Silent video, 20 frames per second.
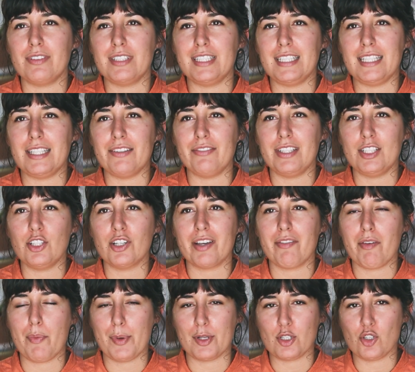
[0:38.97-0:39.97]
di, video che
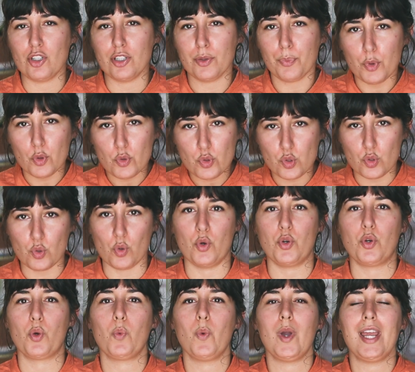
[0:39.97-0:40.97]
vi piacciono di più
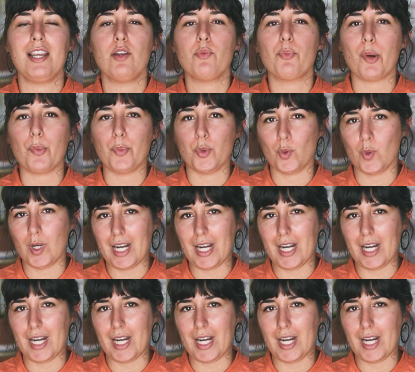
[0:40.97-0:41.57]
sono quelli un po' più